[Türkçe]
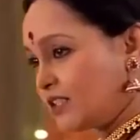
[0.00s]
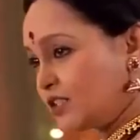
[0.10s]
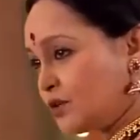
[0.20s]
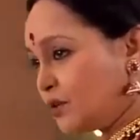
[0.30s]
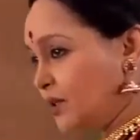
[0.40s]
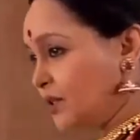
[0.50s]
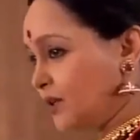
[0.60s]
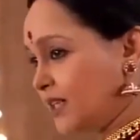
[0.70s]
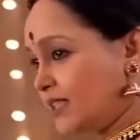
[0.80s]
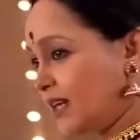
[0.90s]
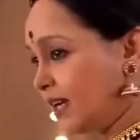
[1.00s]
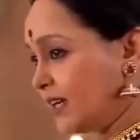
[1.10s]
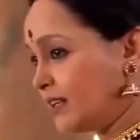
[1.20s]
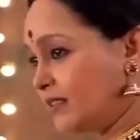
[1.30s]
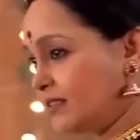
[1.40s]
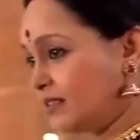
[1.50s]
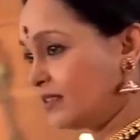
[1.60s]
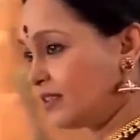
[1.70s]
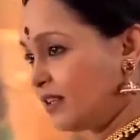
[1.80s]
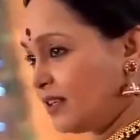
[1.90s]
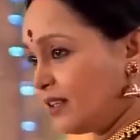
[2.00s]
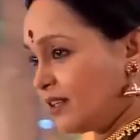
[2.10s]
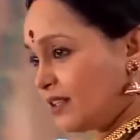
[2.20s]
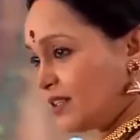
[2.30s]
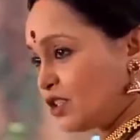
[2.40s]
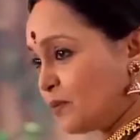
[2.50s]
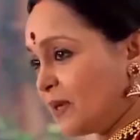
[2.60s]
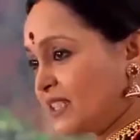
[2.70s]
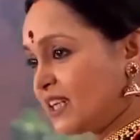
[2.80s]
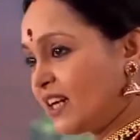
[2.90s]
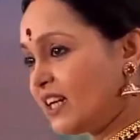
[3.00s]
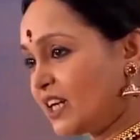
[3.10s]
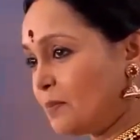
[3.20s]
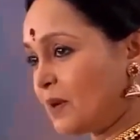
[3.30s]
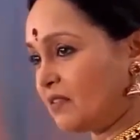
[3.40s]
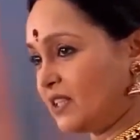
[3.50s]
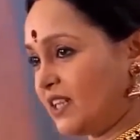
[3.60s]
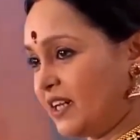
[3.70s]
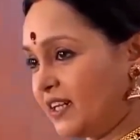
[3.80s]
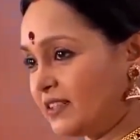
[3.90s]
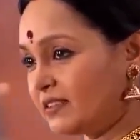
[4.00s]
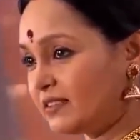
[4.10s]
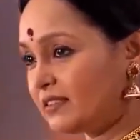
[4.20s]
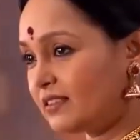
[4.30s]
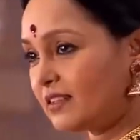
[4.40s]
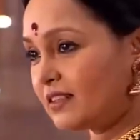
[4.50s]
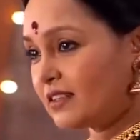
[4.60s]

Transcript: Bugün biri bu eve gelecek ve Parvati'yi tanıyacak diyor.